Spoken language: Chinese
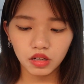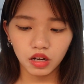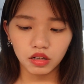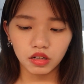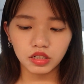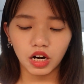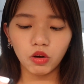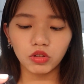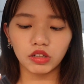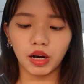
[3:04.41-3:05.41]
呃，然
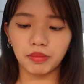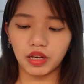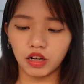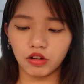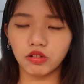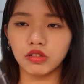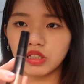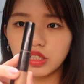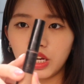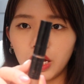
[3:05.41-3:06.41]
后我的染眉膏用的
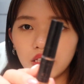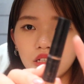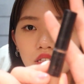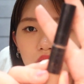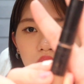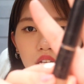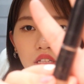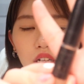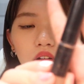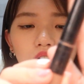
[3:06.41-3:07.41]
是 Kate 的这一
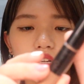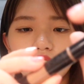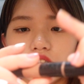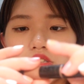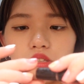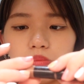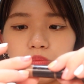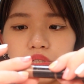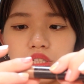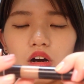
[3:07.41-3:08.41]
条，就是
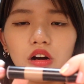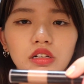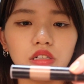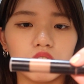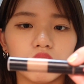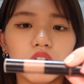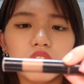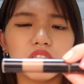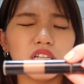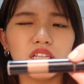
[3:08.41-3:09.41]
B R E
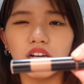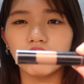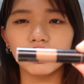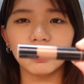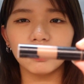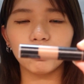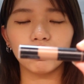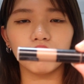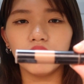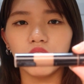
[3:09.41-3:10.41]
这一条，真的是
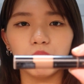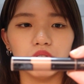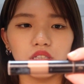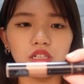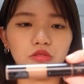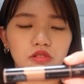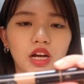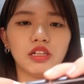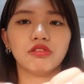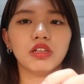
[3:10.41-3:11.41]
推到不能再推，
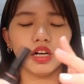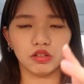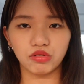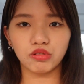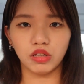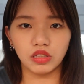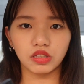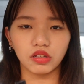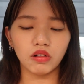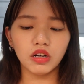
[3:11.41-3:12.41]
它就是很顺
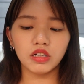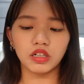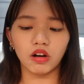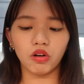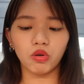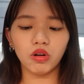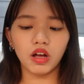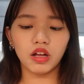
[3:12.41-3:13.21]
手，然后。